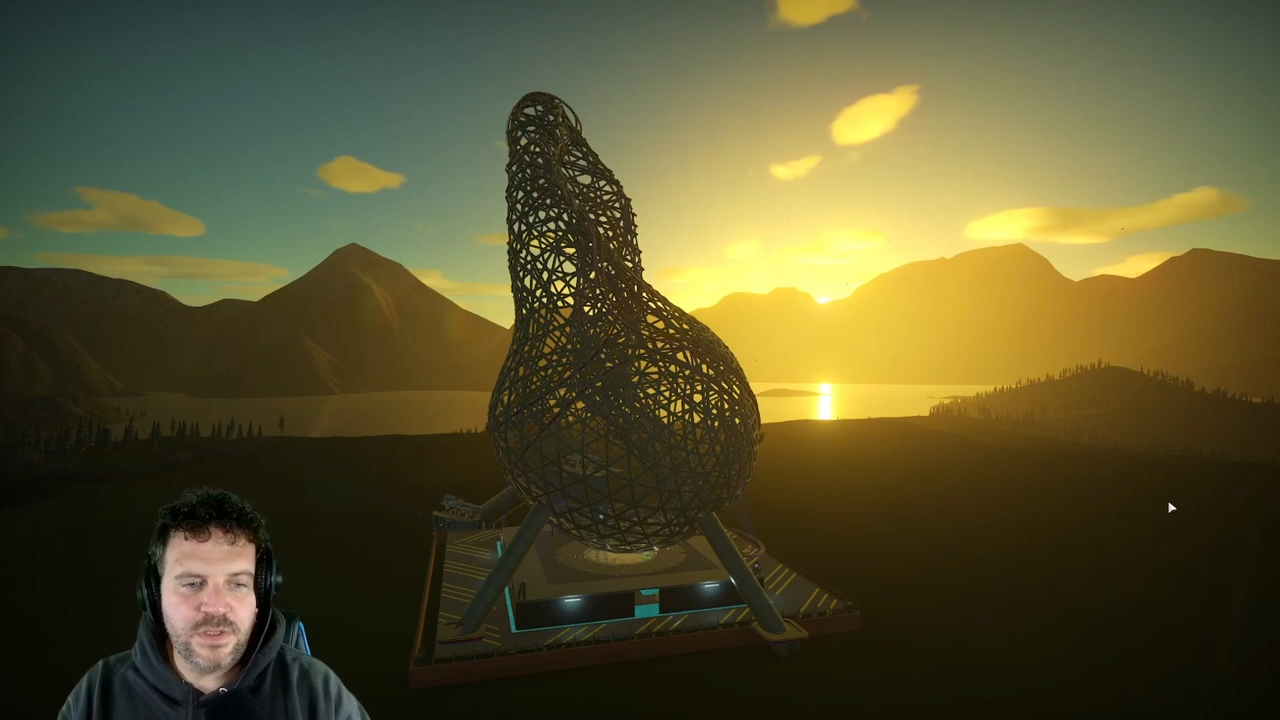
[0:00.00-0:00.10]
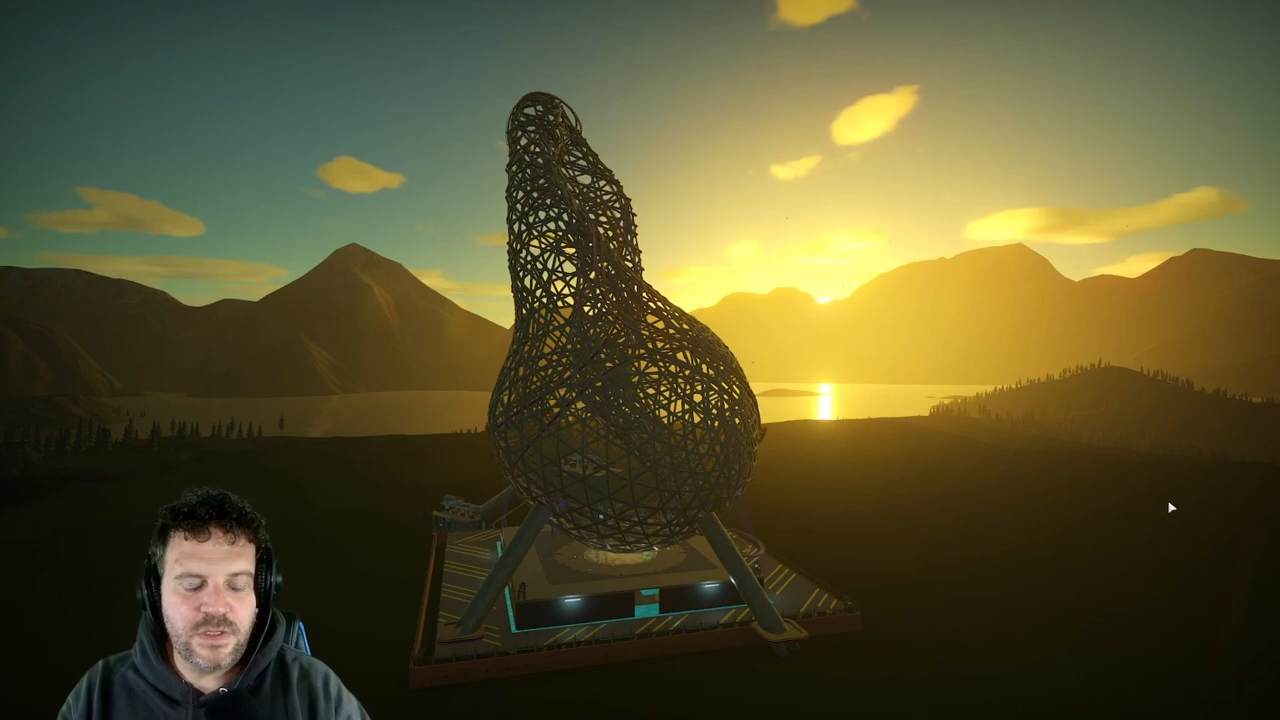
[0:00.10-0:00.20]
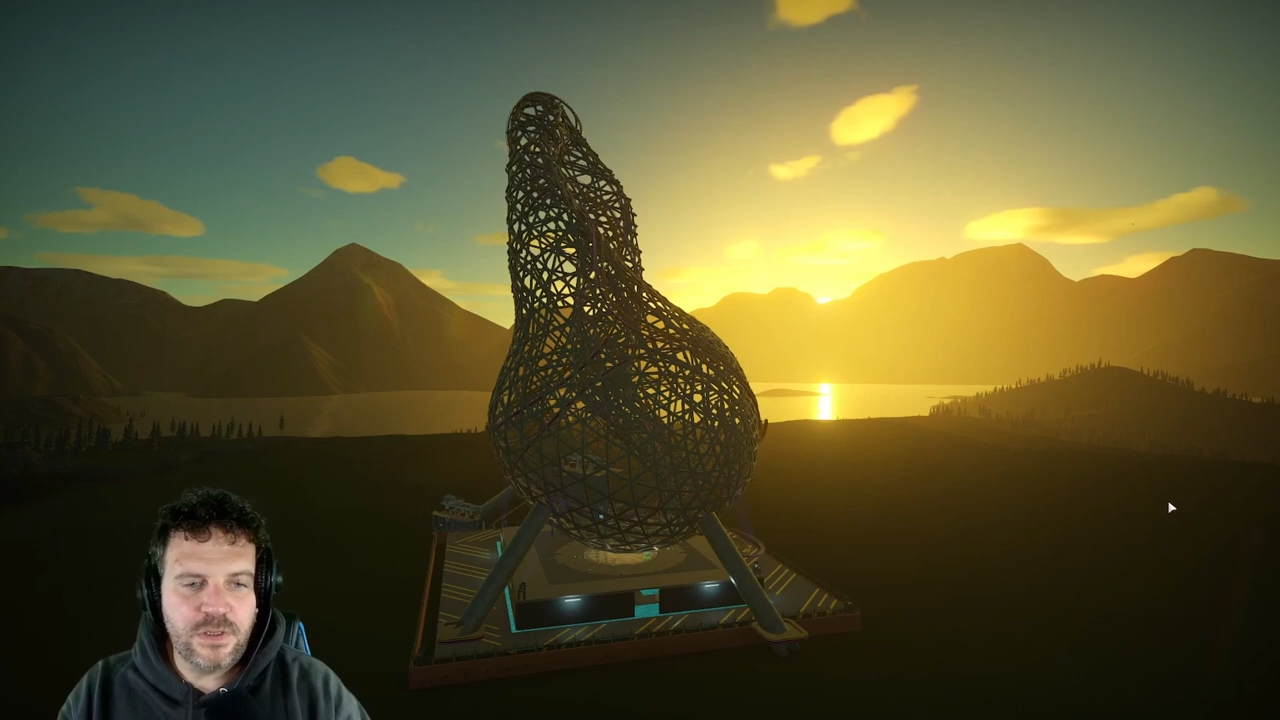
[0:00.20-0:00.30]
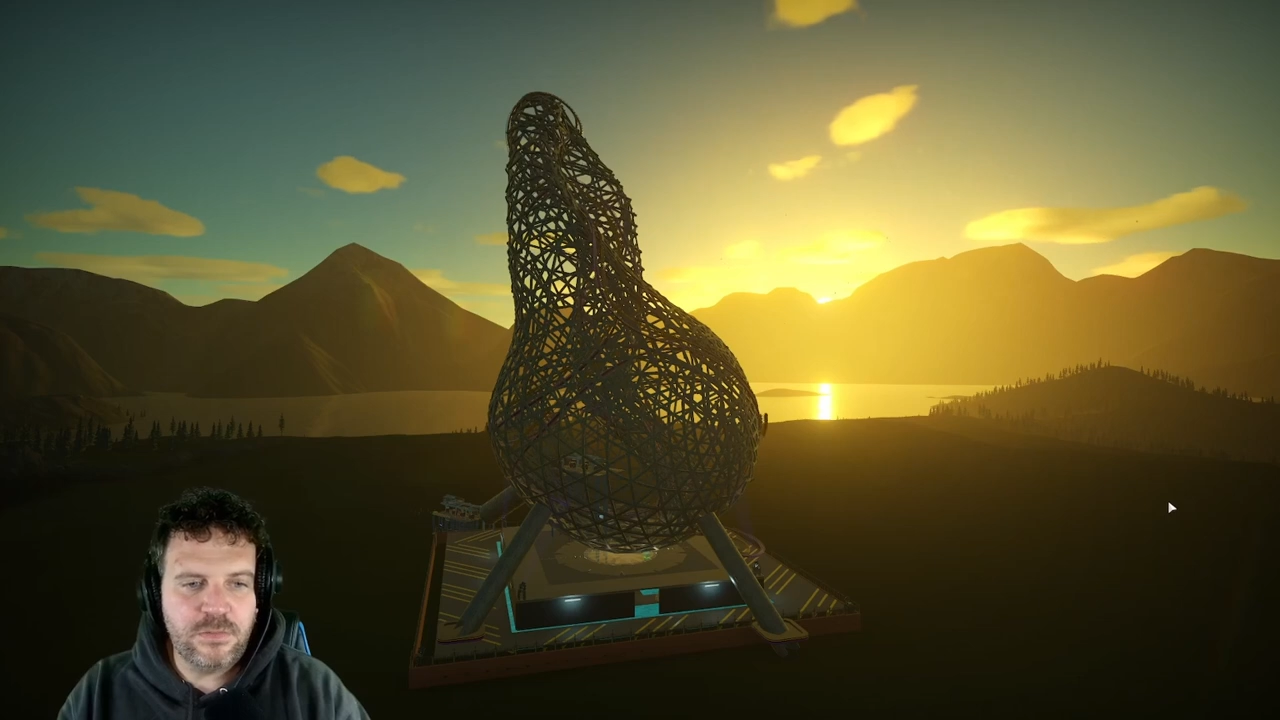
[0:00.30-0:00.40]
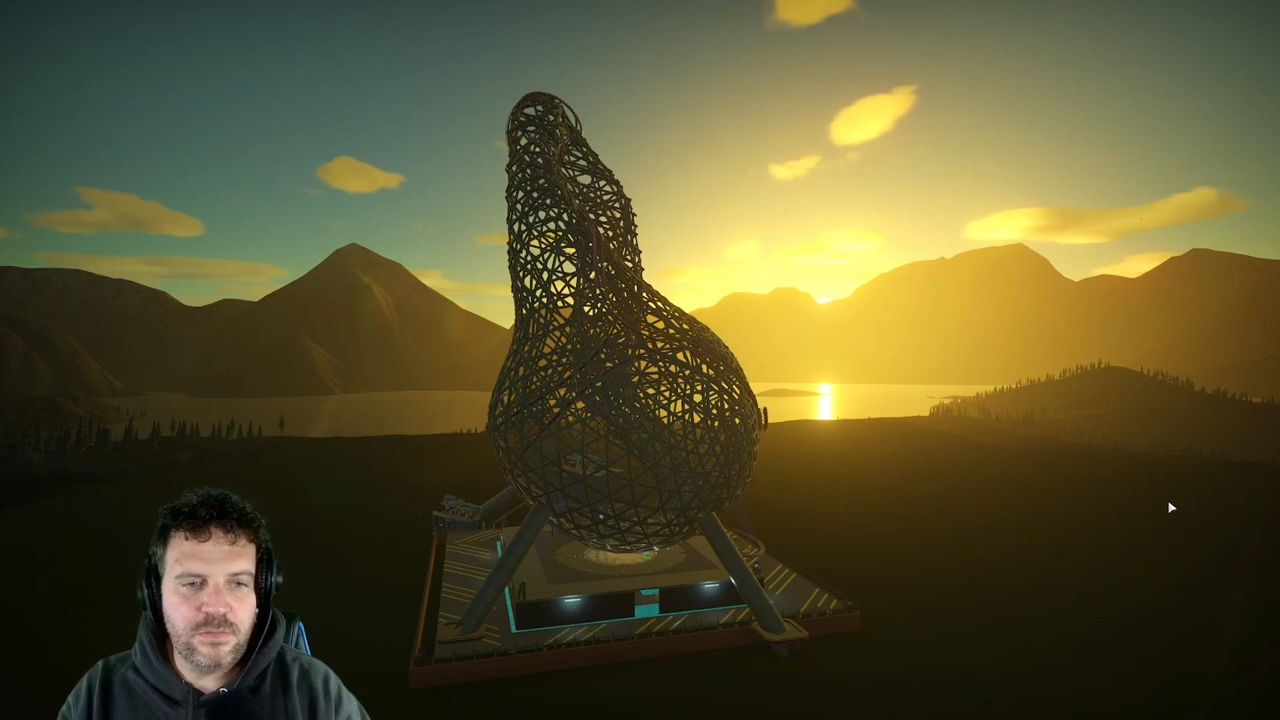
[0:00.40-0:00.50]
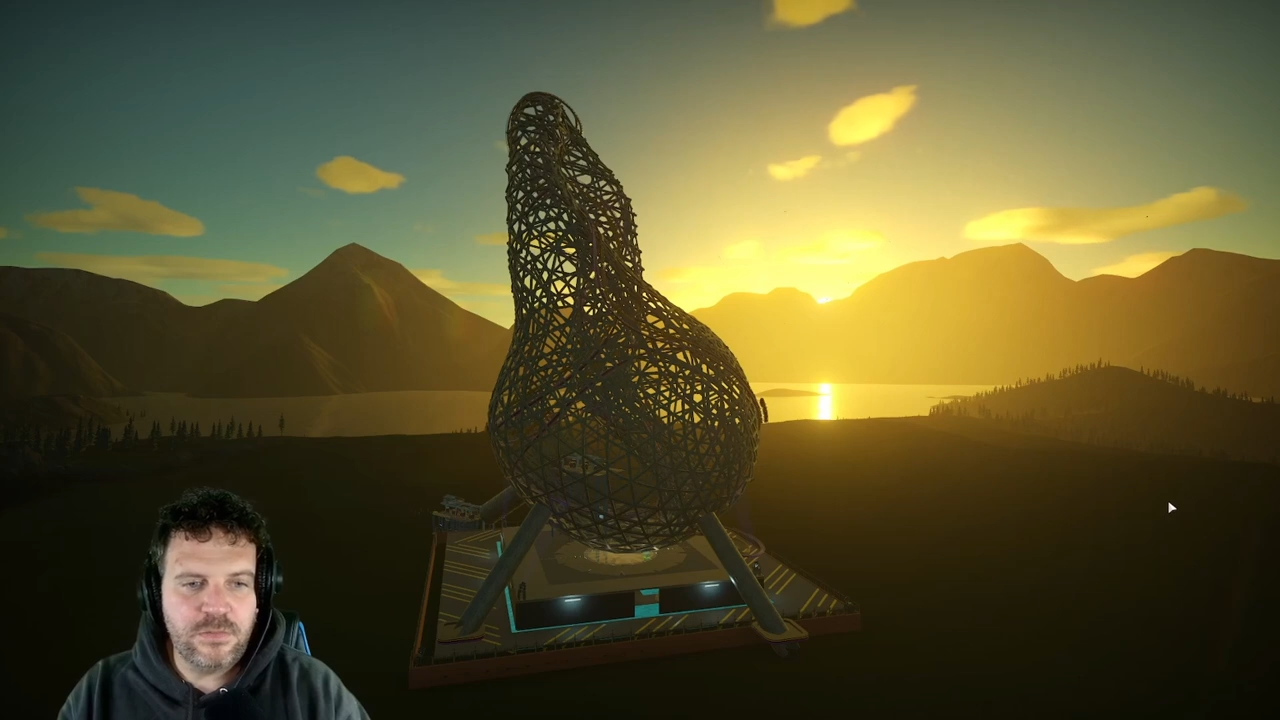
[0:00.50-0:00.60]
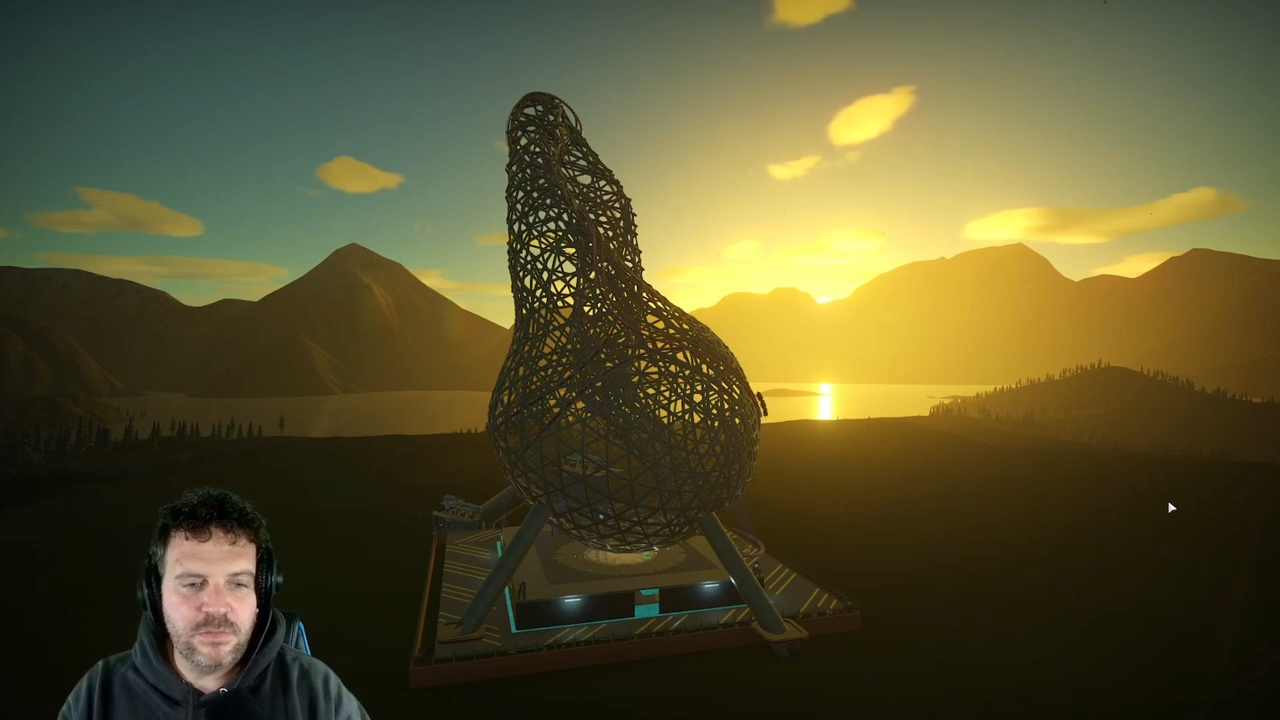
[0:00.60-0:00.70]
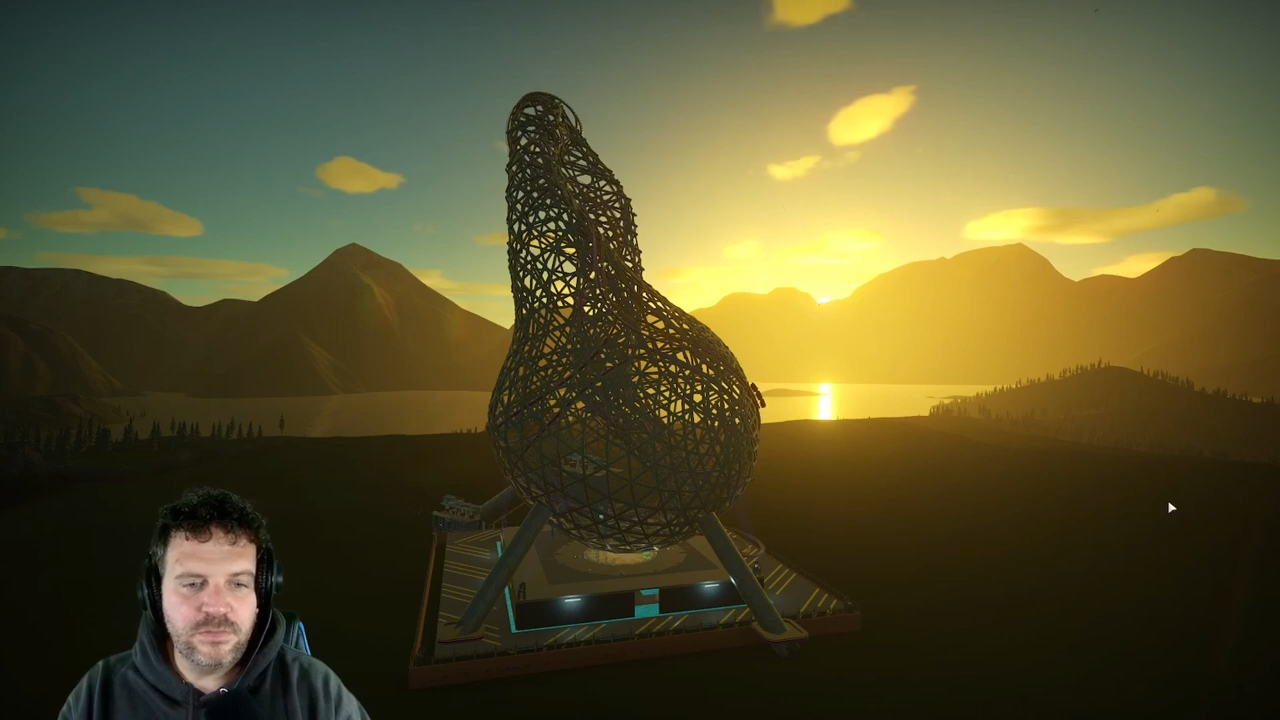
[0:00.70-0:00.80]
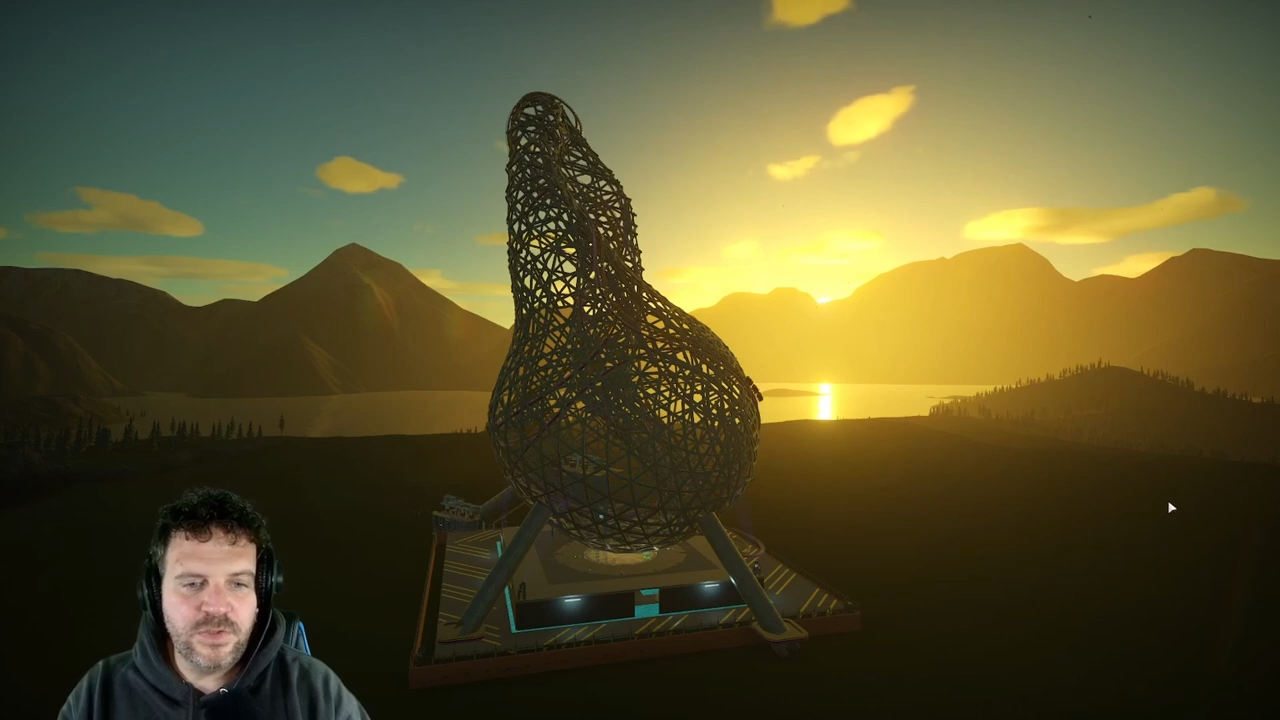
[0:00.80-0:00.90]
ähm,